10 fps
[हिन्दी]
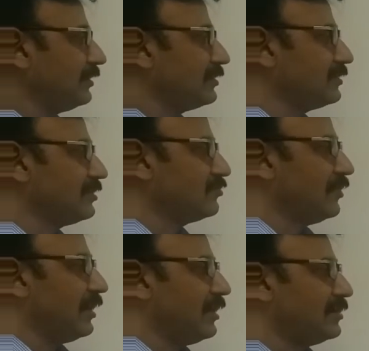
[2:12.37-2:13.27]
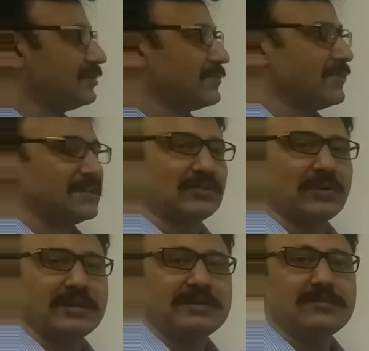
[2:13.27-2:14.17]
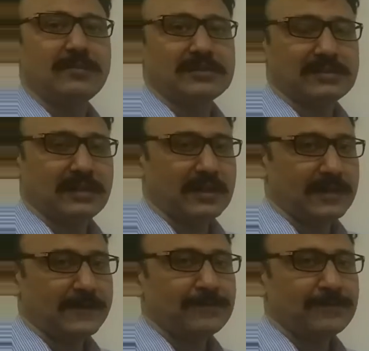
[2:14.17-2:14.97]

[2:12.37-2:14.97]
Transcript: ये जो है ये मेटलॉइड में से है